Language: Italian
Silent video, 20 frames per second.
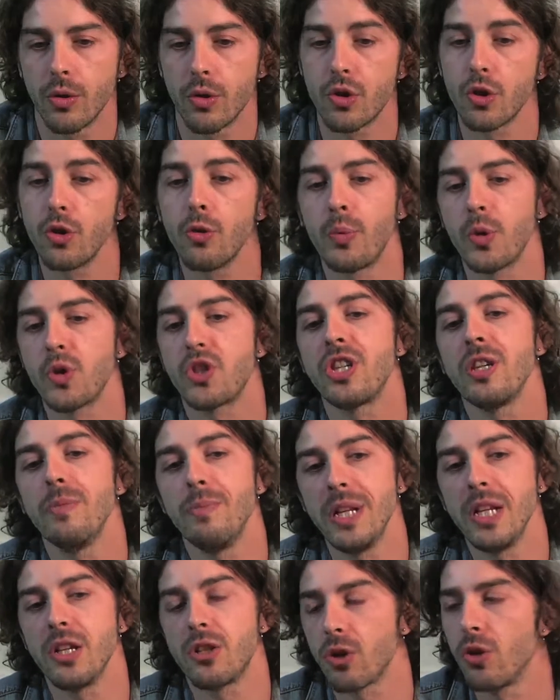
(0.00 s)
non sono
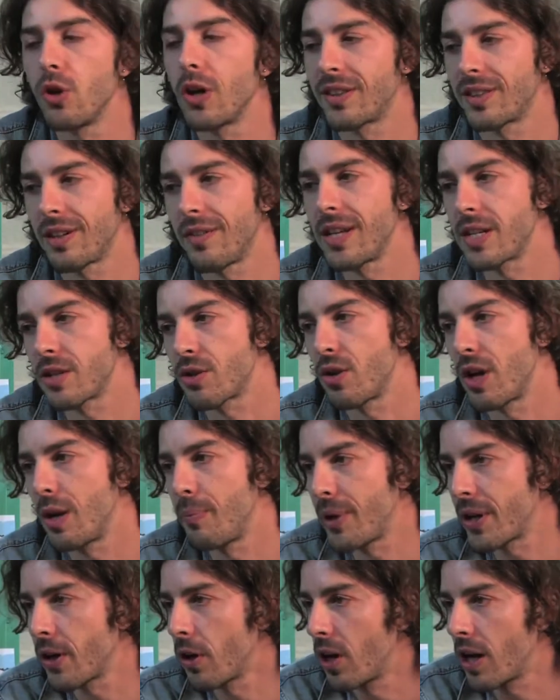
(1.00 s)
possibili solo attraverso la
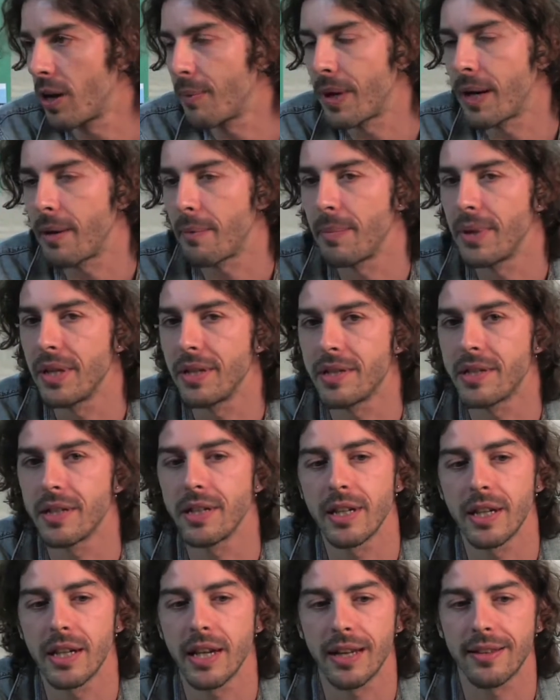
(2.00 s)
parola, ma
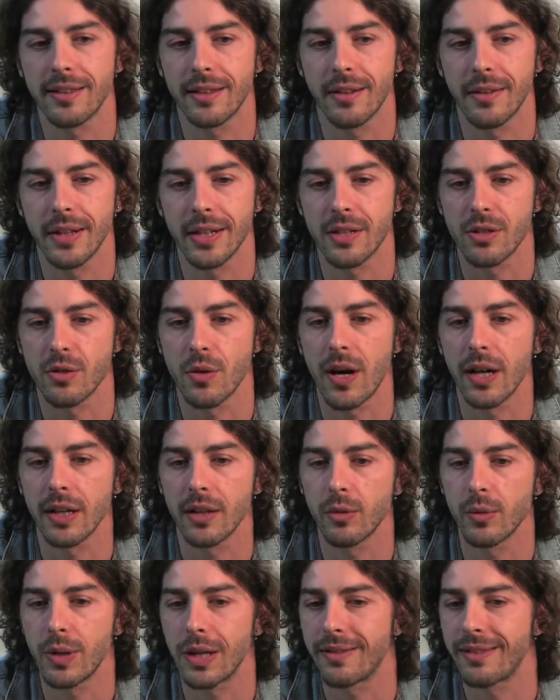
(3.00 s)
bensì attraverso anche
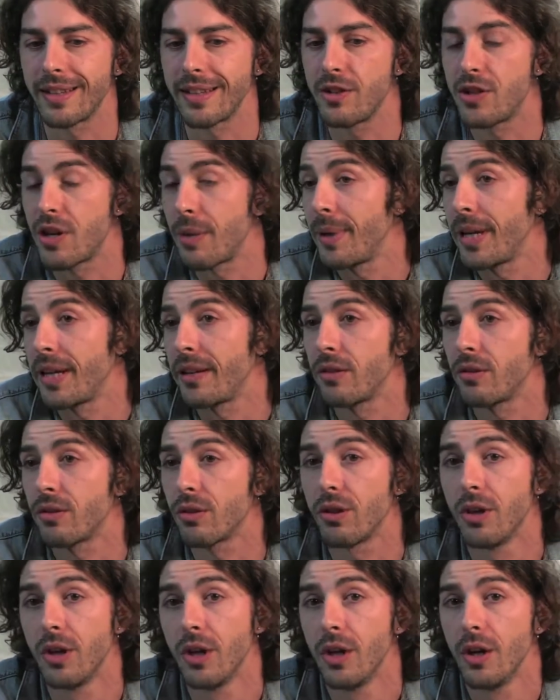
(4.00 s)
un
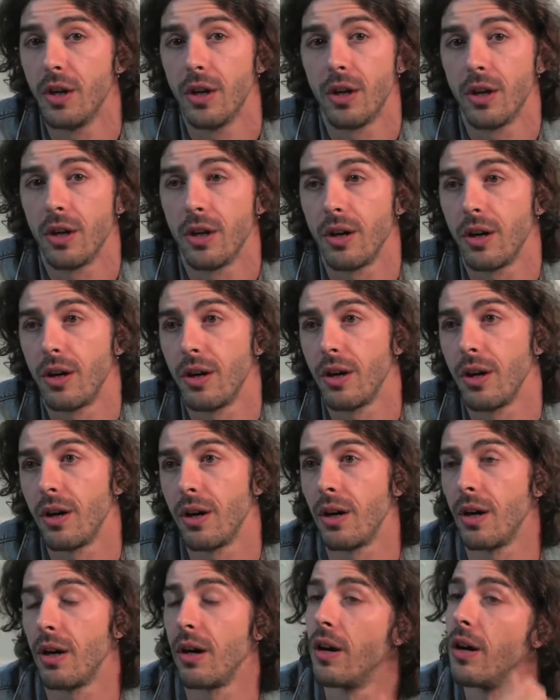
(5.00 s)
atteggiamento.
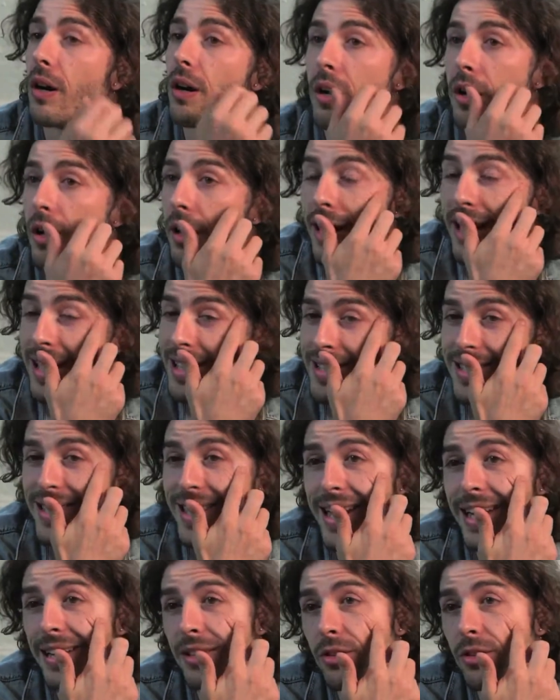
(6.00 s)
Uh, essere